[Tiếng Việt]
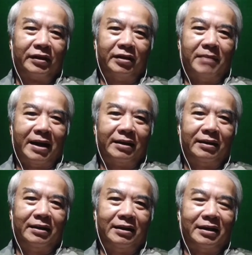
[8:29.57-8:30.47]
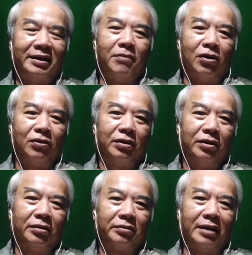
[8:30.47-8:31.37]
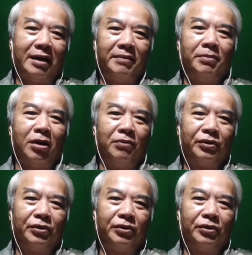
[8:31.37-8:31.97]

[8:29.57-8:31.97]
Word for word: thì bạn ờ, là đi bộ đang đi bộ